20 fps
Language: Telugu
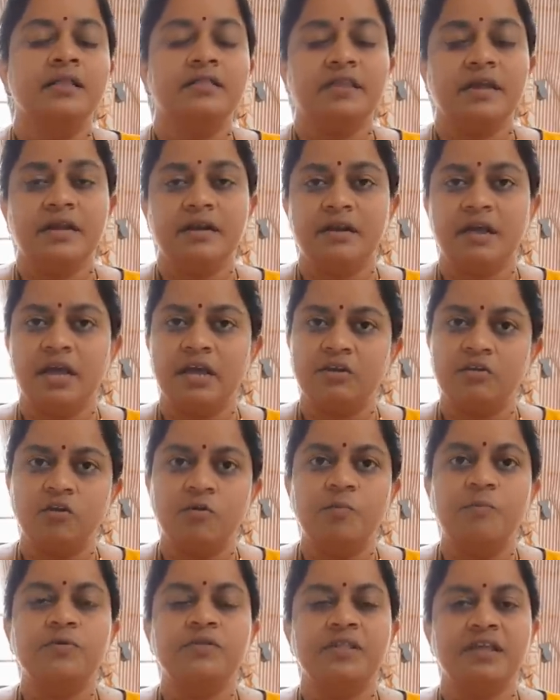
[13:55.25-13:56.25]
దీంట్లో ఎక్కువ
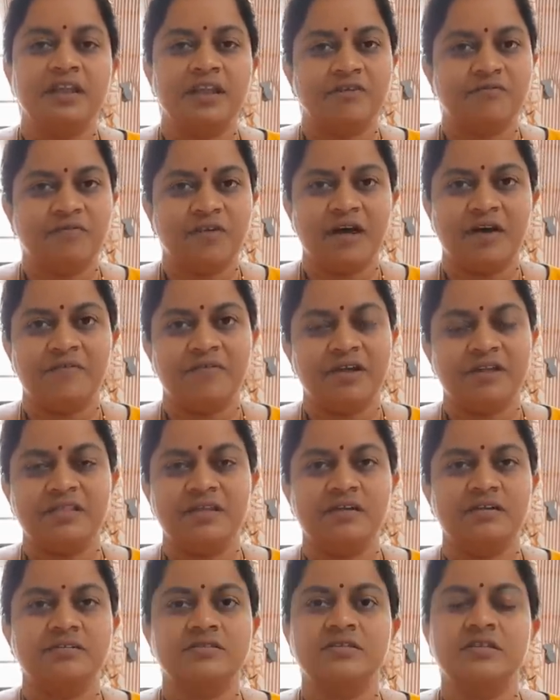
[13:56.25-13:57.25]
పుదీనా ఫ్లేవరే
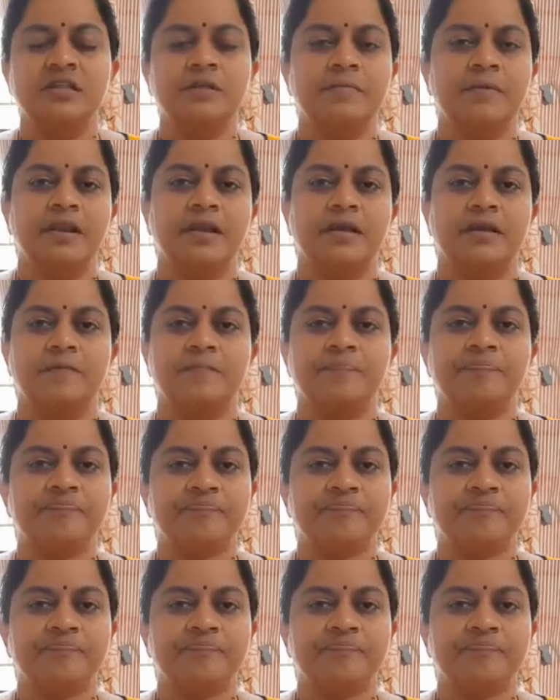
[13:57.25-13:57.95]
తెలుస్తుంది మనకి